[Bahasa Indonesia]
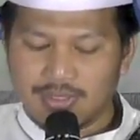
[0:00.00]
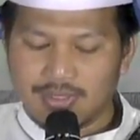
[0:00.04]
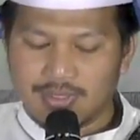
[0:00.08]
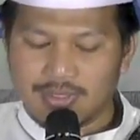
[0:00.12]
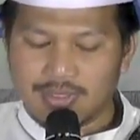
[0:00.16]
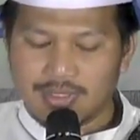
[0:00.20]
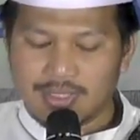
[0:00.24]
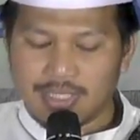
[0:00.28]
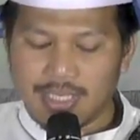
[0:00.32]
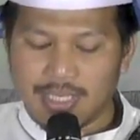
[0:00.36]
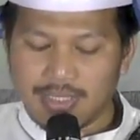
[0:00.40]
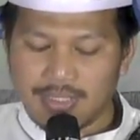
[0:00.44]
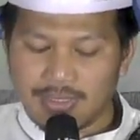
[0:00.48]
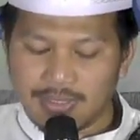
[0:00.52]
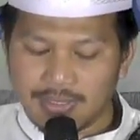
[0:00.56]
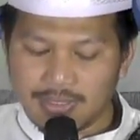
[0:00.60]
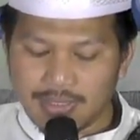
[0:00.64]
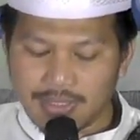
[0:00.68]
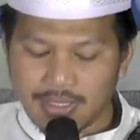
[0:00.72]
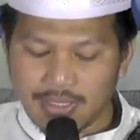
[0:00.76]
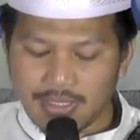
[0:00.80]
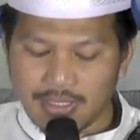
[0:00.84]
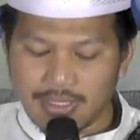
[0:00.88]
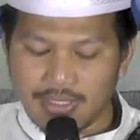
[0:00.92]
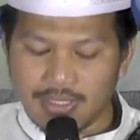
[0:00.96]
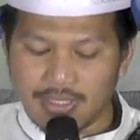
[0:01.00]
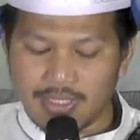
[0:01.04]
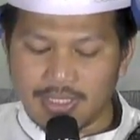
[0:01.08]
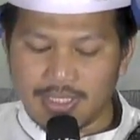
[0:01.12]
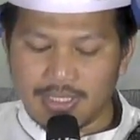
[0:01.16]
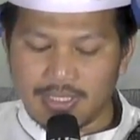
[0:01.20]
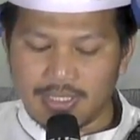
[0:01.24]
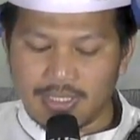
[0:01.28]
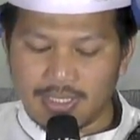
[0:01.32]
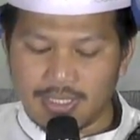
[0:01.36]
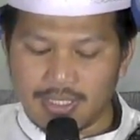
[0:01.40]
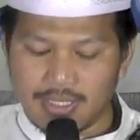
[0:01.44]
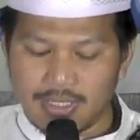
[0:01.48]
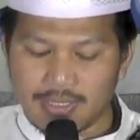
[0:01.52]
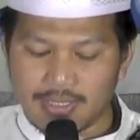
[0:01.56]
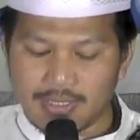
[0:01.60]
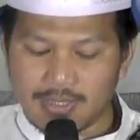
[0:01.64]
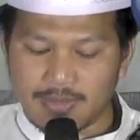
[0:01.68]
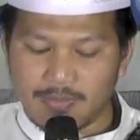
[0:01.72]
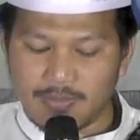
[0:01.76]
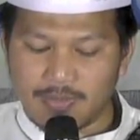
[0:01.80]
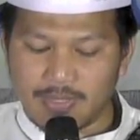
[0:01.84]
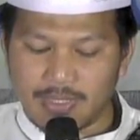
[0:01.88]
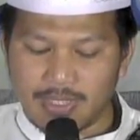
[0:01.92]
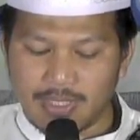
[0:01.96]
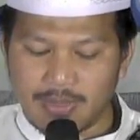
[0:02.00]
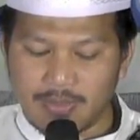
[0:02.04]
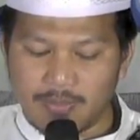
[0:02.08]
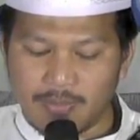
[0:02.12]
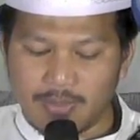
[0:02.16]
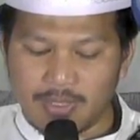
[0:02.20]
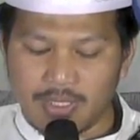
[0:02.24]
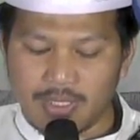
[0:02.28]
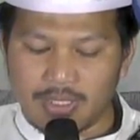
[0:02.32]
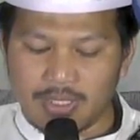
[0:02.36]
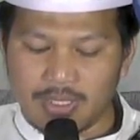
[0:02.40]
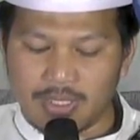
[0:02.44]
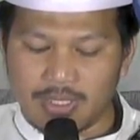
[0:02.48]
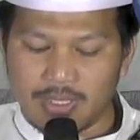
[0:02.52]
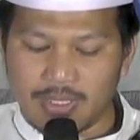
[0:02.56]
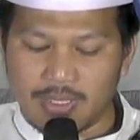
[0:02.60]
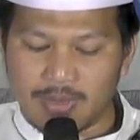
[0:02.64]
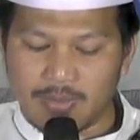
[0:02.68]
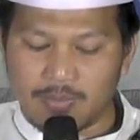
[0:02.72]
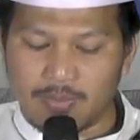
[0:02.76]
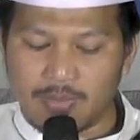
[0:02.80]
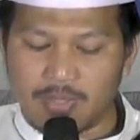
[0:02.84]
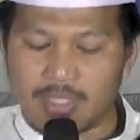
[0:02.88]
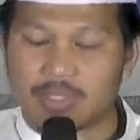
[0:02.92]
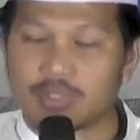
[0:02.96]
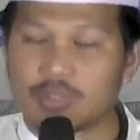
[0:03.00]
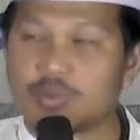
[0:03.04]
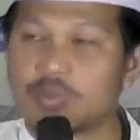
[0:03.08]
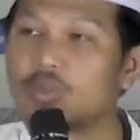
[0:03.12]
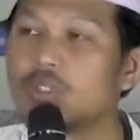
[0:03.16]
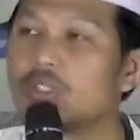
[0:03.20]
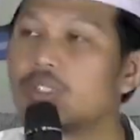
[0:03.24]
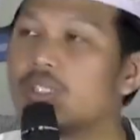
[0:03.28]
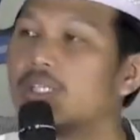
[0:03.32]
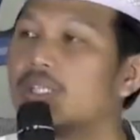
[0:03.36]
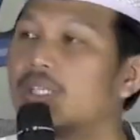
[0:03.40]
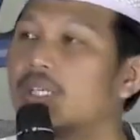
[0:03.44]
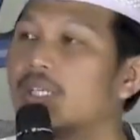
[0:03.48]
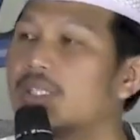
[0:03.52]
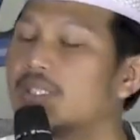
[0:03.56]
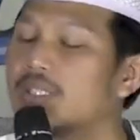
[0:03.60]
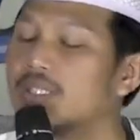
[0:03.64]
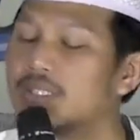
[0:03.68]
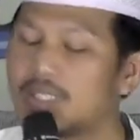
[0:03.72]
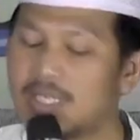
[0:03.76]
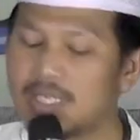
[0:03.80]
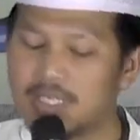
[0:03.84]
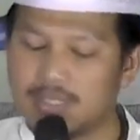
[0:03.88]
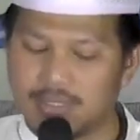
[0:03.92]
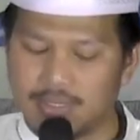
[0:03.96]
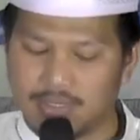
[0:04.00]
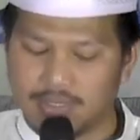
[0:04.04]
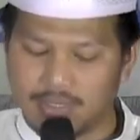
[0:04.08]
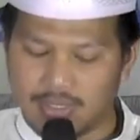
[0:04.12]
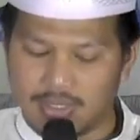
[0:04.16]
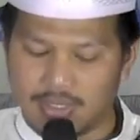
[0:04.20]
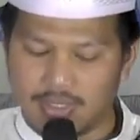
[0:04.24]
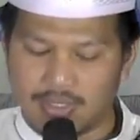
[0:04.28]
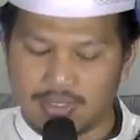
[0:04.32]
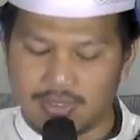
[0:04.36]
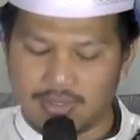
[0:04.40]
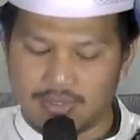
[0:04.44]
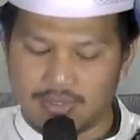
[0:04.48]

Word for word: Santri adalah sebagaimana dimaksud dengan santri